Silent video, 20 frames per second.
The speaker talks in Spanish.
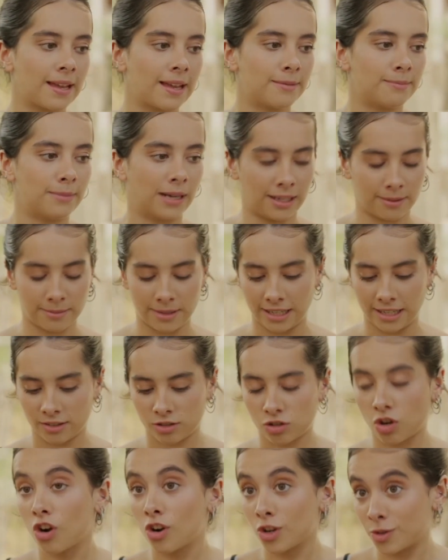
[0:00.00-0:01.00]
Vale, mira,
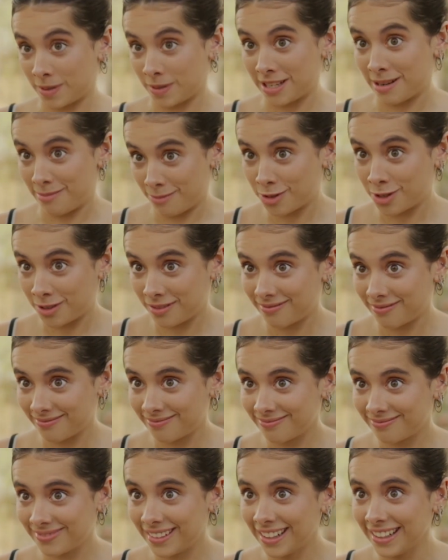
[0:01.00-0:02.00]
solo nos besamos.
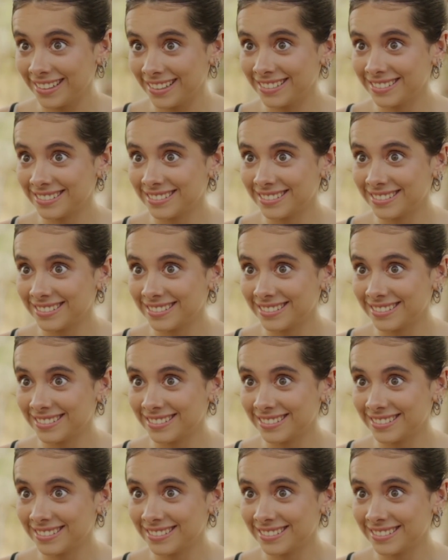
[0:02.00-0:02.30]
¿Vale?